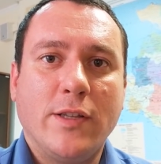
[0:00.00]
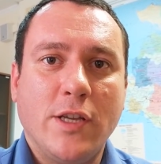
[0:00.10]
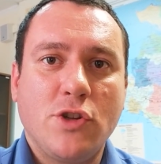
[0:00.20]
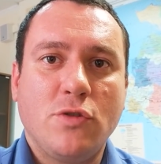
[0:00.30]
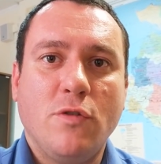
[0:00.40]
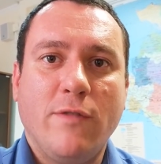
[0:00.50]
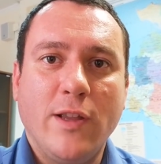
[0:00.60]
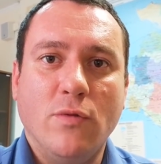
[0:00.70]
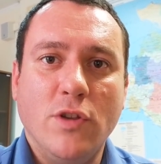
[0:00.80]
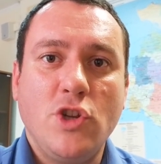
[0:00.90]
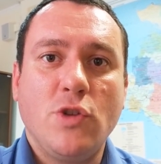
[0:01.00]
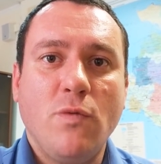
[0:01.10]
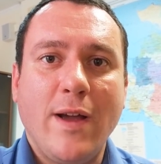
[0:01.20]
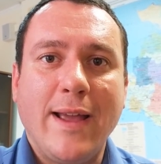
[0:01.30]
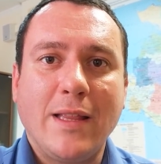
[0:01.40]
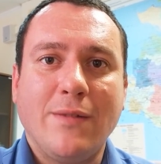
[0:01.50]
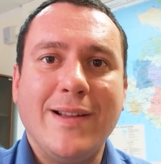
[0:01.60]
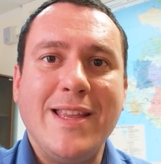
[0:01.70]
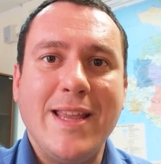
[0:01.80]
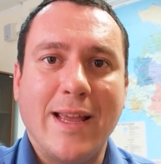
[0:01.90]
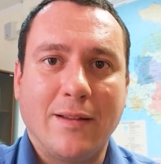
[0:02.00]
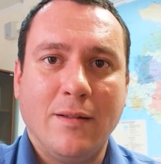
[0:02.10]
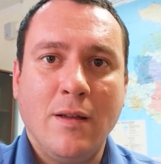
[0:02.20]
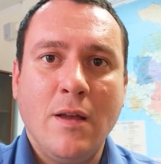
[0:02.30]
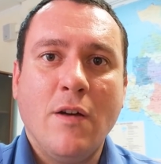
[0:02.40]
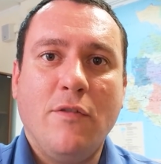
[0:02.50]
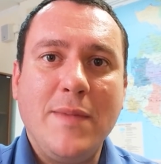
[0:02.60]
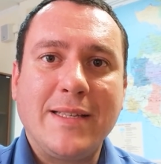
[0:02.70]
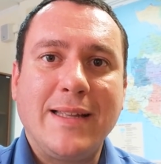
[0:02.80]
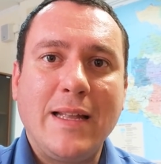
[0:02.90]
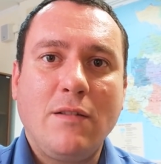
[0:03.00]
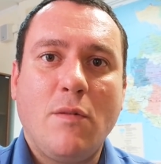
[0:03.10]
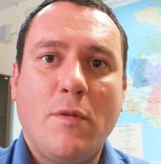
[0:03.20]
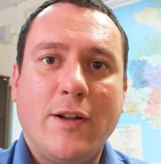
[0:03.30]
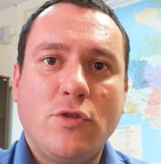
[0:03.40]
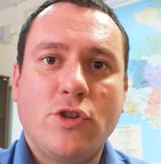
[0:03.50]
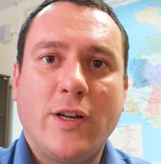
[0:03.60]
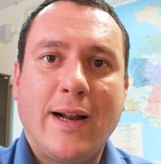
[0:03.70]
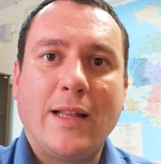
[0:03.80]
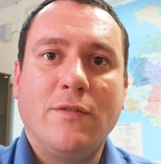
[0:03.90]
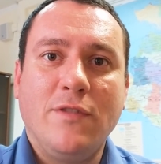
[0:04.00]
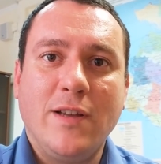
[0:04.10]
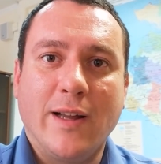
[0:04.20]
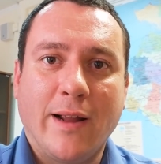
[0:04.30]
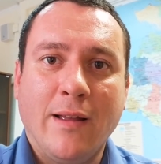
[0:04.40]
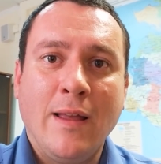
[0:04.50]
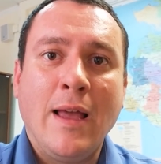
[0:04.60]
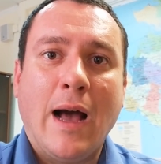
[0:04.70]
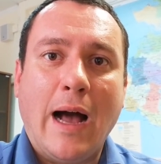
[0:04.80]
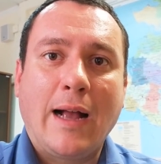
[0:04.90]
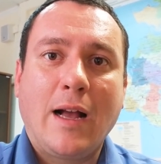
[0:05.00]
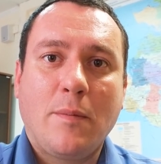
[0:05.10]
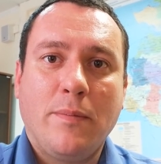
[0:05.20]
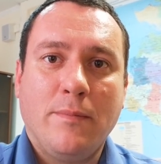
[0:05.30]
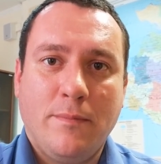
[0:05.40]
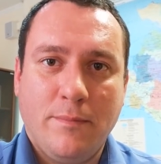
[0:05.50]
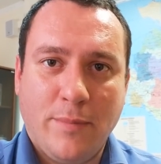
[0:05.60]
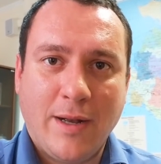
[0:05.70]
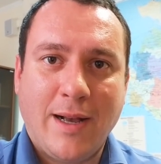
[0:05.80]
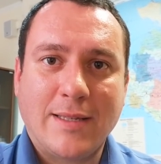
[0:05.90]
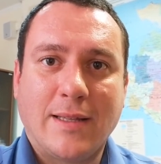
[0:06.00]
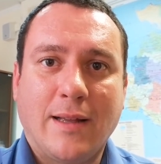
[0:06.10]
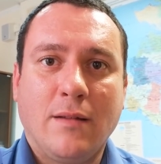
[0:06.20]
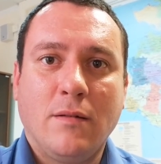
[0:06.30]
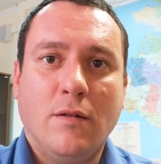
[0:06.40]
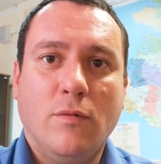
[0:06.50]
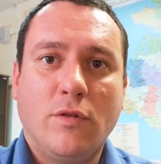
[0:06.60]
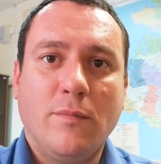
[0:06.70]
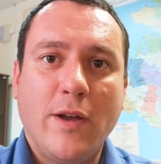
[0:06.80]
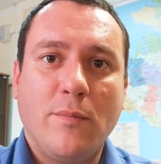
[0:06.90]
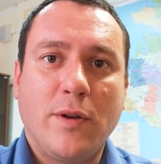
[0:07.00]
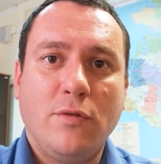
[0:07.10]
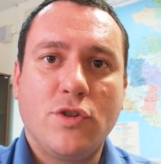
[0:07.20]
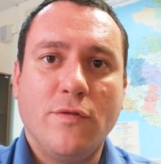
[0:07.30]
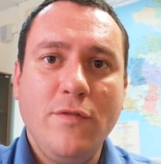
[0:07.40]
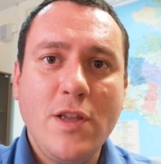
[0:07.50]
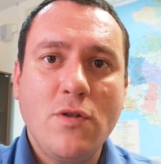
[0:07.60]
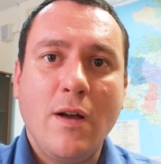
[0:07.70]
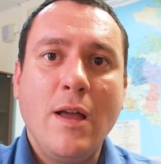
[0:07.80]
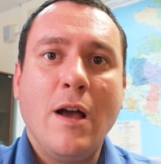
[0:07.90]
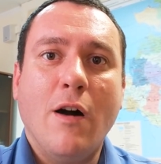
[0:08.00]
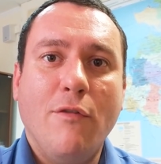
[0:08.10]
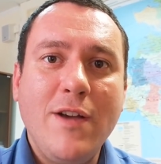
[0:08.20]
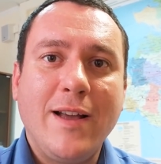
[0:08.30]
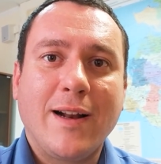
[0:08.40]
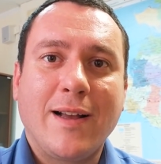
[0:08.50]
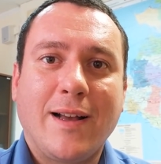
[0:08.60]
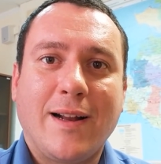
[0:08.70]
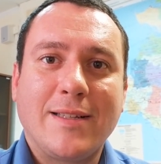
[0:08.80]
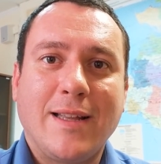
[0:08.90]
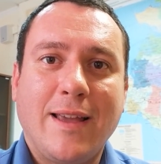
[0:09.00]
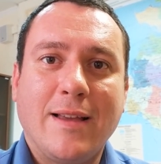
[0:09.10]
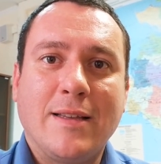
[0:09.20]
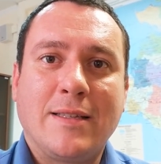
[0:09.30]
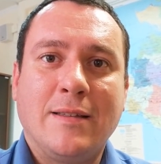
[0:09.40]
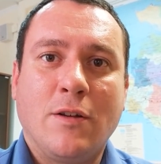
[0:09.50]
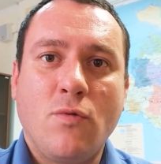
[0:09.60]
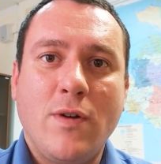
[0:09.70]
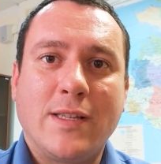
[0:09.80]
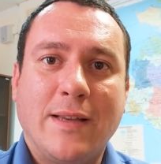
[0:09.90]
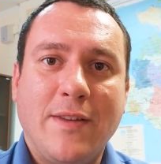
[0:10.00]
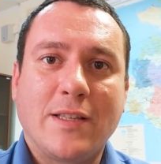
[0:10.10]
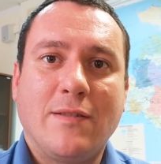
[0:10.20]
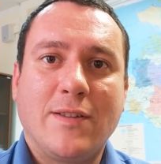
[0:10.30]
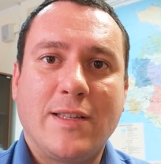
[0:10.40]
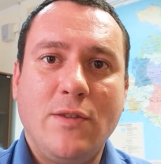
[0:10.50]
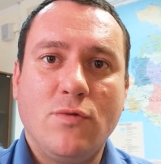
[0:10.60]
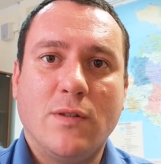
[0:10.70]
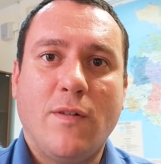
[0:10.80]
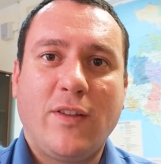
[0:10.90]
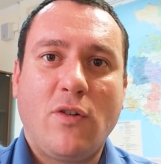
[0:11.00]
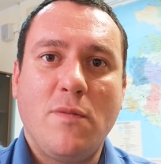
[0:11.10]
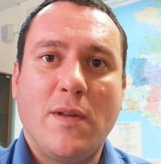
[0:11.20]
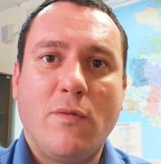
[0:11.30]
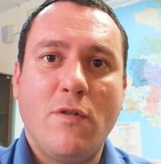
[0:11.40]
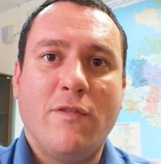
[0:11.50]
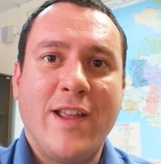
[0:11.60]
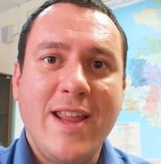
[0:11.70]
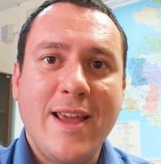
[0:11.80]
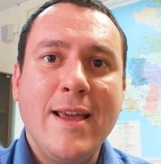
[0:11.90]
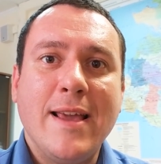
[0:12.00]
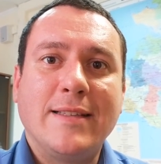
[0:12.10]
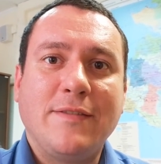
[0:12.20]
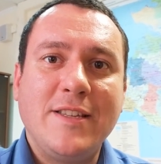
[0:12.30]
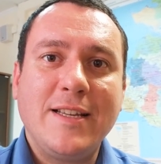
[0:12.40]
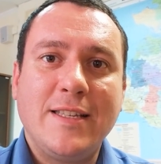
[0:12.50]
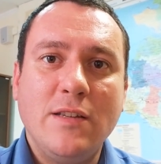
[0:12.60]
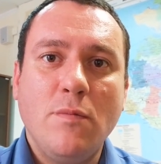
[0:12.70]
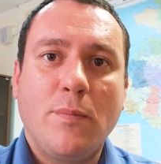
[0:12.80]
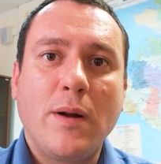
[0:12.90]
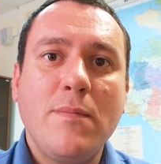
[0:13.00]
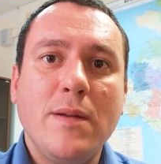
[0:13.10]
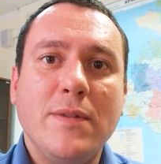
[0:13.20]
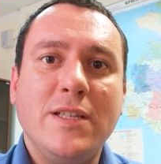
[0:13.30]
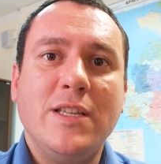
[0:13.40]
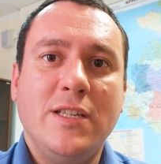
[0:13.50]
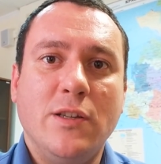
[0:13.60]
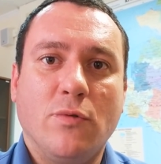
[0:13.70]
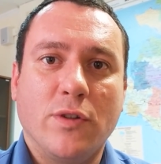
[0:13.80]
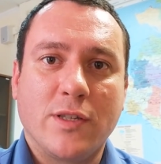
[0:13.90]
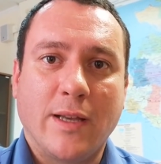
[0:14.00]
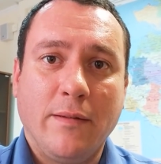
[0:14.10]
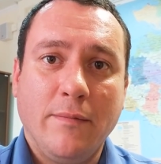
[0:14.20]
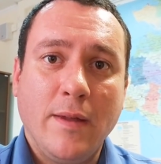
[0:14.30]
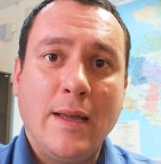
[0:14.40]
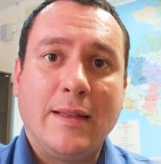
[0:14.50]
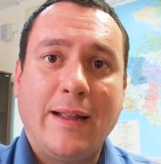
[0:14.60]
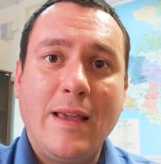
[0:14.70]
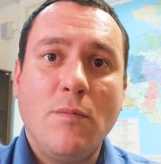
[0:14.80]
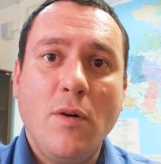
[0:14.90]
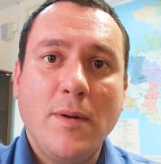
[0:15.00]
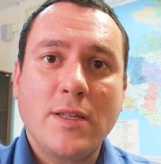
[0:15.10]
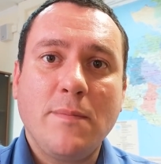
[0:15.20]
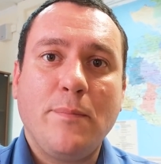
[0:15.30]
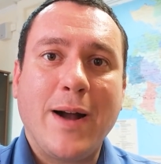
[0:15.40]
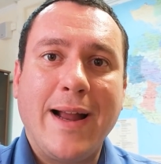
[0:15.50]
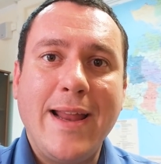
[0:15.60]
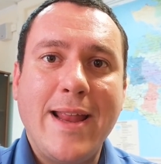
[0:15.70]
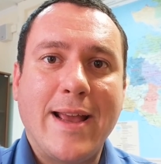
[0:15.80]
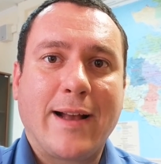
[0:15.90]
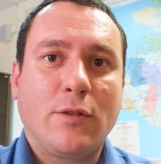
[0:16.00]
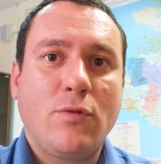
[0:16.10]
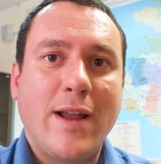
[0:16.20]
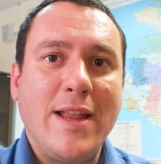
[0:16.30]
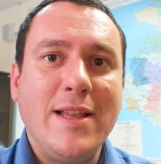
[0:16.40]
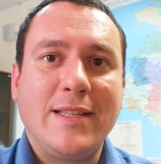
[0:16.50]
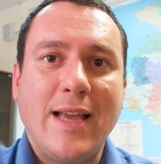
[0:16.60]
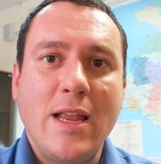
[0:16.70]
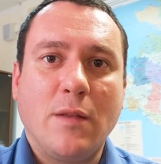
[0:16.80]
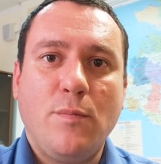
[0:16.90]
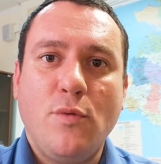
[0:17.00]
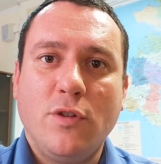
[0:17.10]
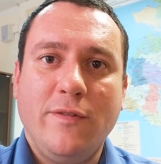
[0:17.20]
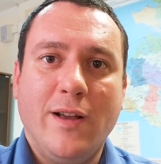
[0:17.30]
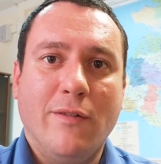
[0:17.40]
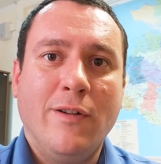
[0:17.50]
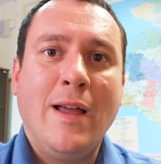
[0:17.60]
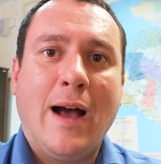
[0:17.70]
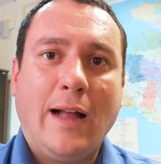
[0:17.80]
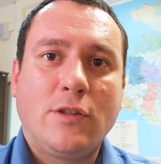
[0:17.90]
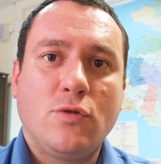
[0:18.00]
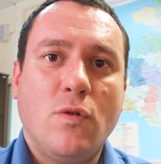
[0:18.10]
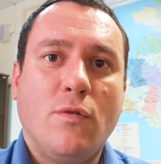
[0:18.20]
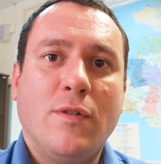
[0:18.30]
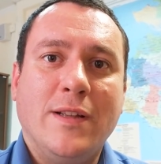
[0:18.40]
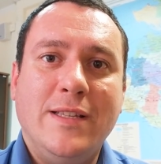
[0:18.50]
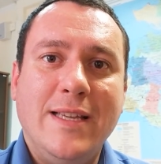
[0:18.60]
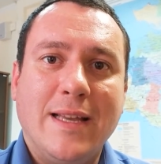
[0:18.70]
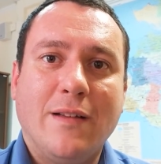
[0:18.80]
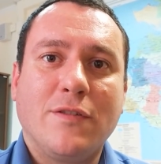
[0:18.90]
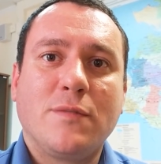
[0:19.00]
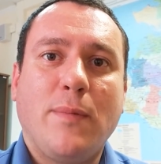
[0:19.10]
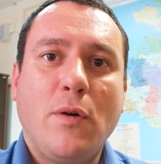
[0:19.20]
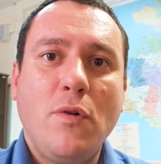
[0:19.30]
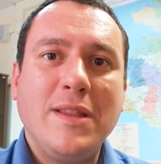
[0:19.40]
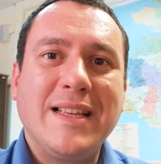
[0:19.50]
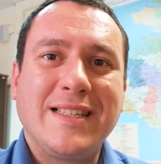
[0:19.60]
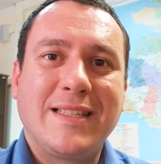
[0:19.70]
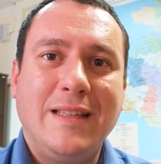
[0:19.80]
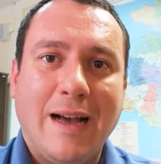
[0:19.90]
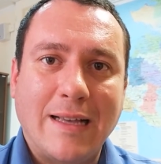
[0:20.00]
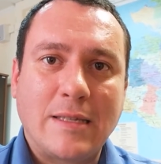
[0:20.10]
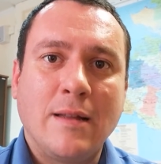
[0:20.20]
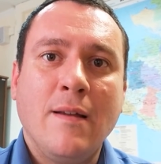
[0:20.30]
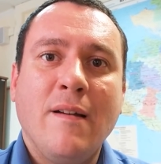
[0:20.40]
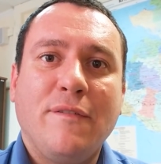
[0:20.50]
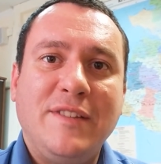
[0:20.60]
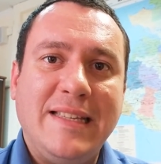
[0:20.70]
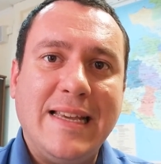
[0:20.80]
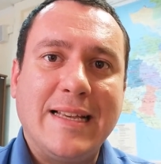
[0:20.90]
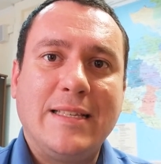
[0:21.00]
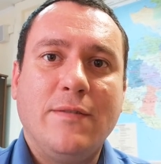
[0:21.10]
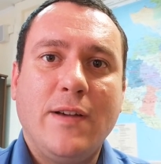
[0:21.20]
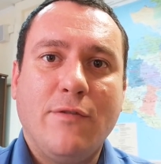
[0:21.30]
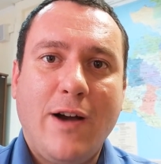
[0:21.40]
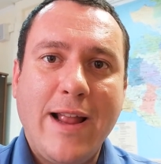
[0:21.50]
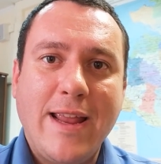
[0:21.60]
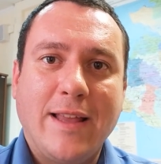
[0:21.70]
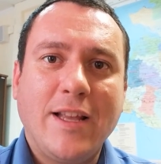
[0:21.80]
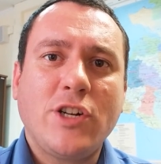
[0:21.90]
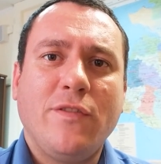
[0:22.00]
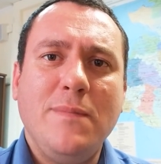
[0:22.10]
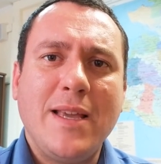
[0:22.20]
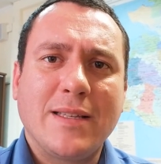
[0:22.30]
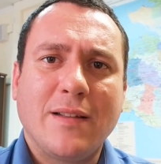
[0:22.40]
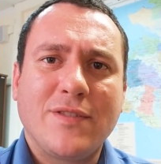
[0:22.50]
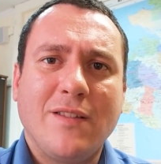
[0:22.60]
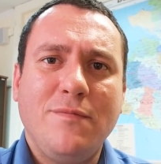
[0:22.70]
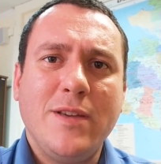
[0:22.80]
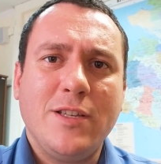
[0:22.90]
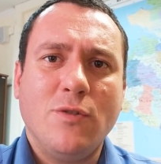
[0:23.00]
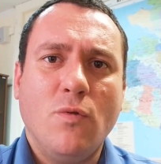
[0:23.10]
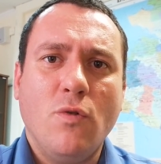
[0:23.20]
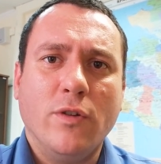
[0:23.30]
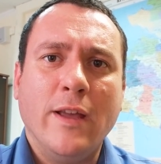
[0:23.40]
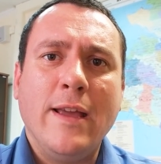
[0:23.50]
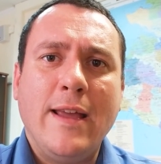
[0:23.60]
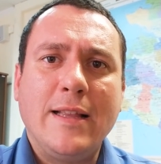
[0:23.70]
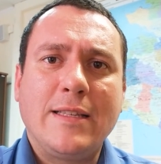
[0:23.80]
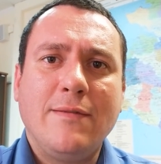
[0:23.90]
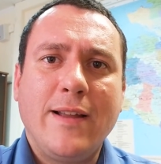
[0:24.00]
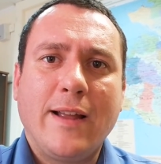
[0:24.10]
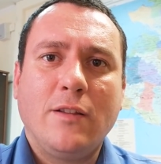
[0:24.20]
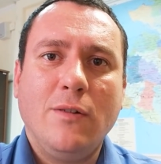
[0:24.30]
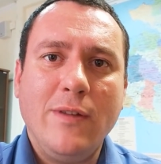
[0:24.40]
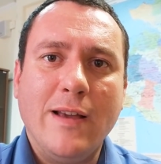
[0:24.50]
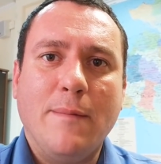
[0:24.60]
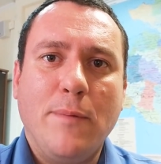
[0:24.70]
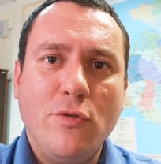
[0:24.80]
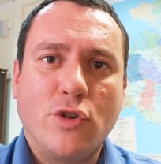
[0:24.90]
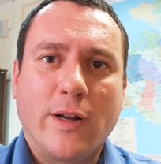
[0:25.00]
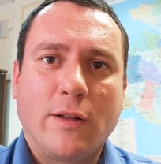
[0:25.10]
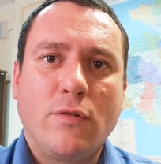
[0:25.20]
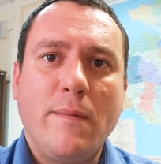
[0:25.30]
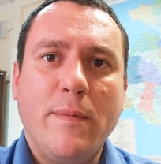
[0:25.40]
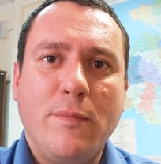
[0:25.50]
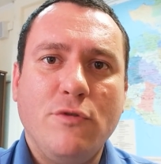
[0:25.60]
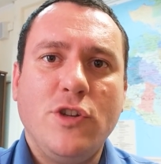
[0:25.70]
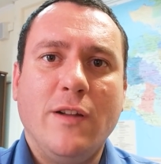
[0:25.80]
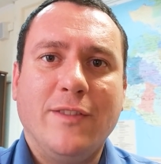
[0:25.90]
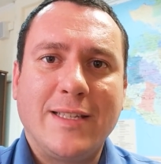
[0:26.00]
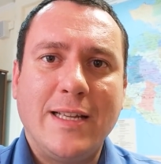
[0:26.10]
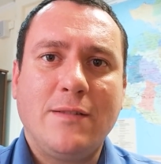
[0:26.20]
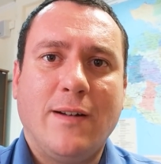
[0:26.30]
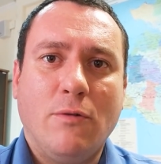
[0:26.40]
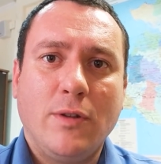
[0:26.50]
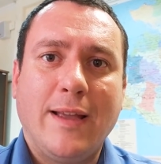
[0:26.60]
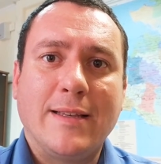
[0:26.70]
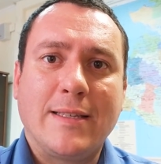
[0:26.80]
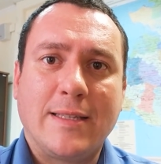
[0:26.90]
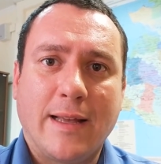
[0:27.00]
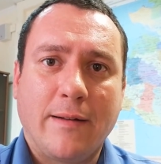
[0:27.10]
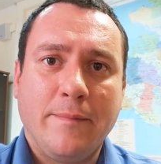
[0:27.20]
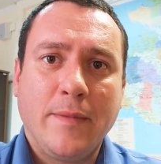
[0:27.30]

Отечественную войну. Ничего этого нет. Вместо этого молодежь играет в игры. А как показано э, вот в моем предыдущем видео, в играх как раз-таки роль Советского Союза во Второй мировой войне изо всех сил проблематизируется. Таким образом, поколение, которое не ценит подвигов отцов, дедов, спокойно сдаст все завоевания, наше место в Совбезе ООН и целый ряд других плюшек, которые мы получили в наследство от СССР.